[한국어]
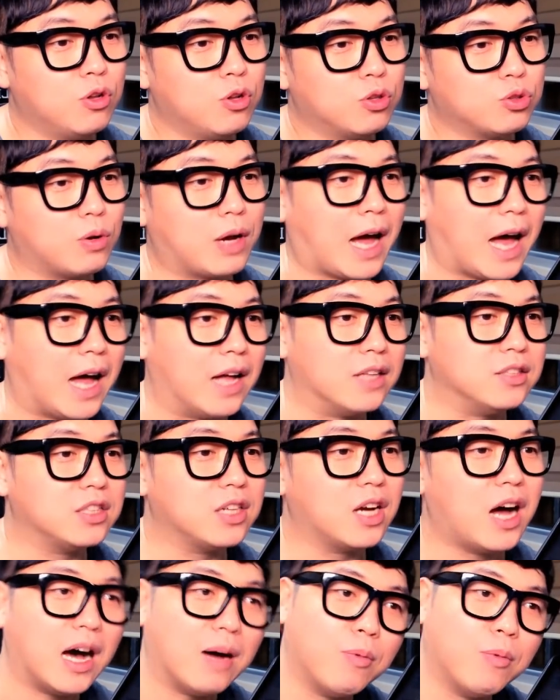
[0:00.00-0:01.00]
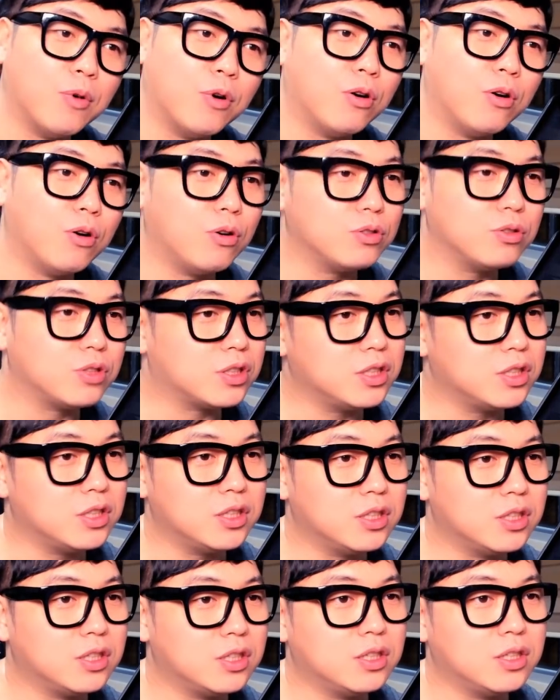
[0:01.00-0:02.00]
좀 간지가
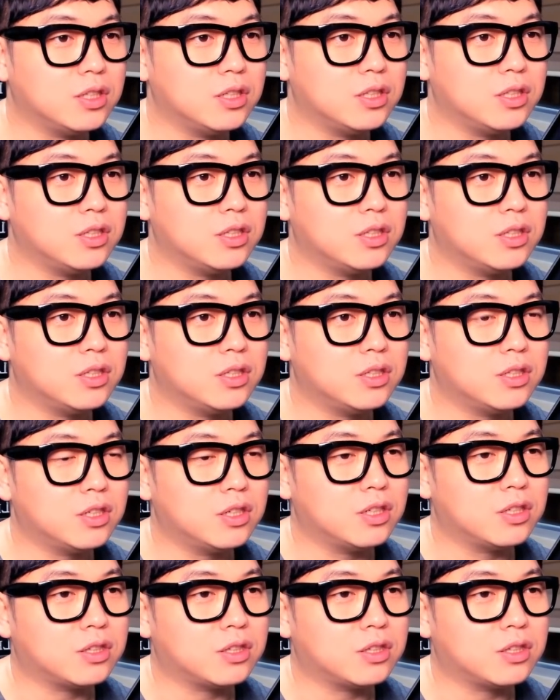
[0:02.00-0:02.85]
아버지를